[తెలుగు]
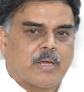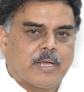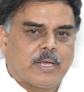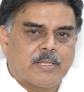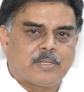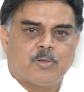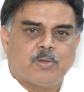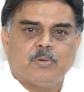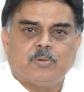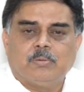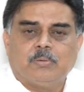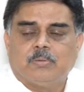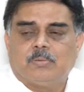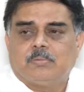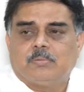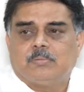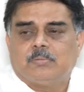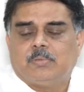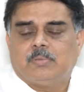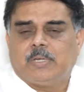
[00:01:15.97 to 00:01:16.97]
రైతులు
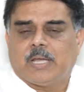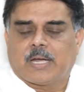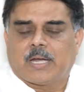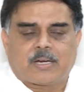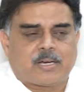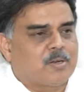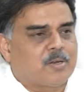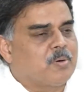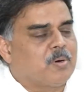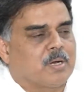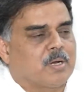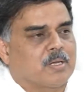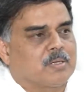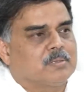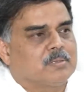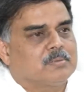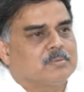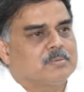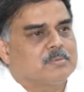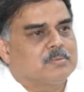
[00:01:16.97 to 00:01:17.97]
ఎక్కడ కూడా
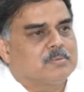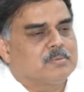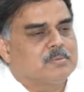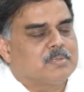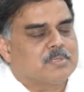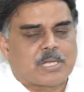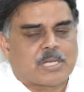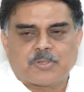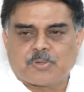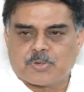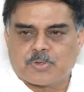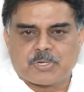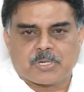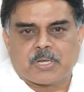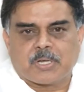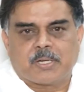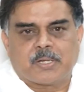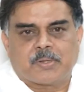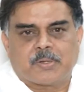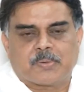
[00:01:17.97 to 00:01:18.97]

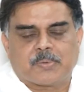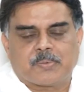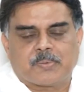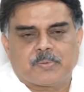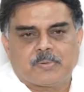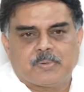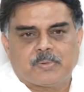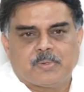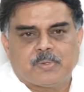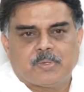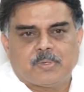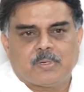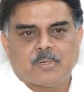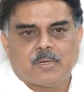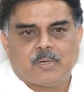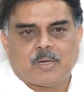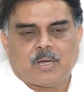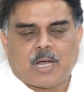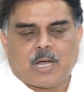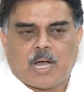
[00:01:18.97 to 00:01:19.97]
సంతోషంగా లేరు
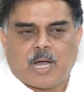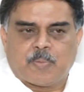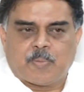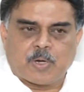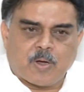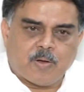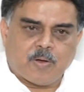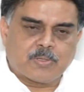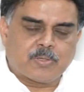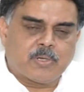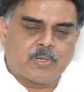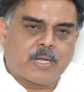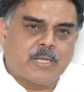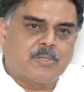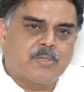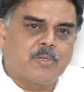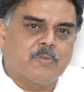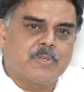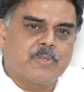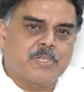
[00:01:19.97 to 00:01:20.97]
అమరావతి
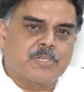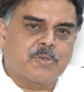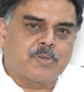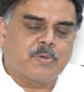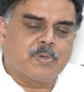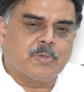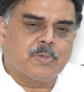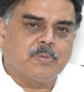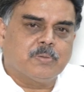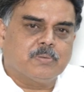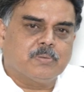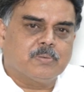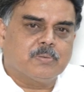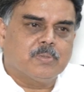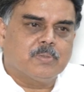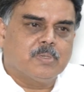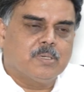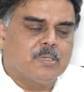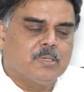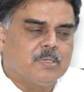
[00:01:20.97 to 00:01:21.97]
రైతుల విషయంలో
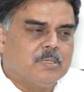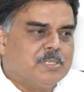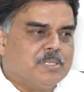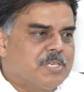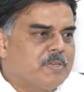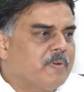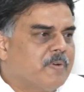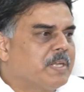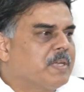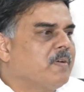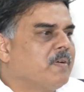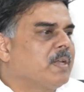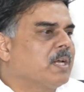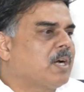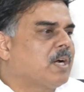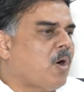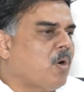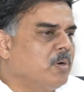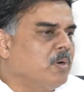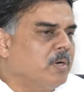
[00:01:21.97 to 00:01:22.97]
చివరికి వాళ్ళ
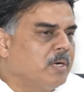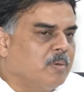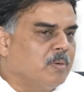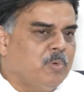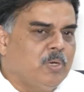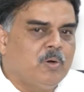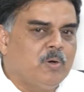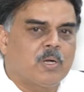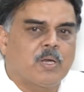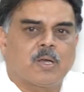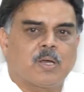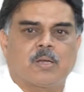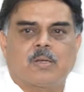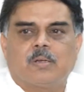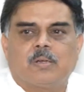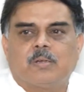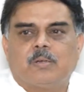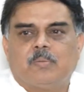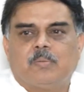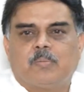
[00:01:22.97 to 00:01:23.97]
కౌలు డబ్బులు కూడా
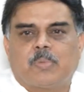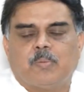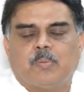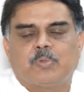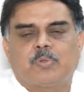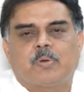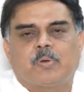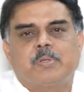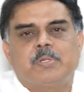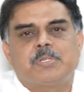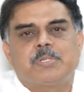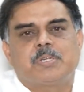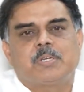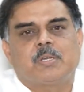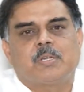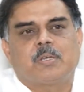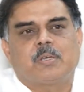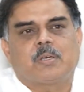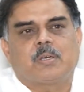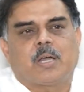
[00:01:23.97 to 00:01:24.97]
ప్రభుత్వం
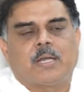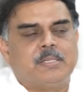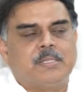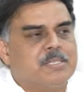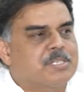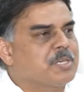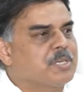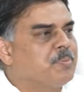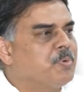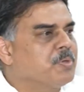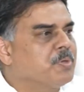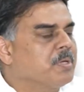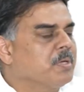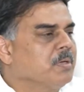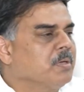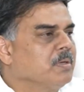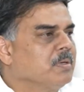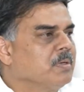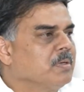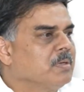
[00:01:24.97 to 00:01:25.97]
నుంచి అందించకపోతే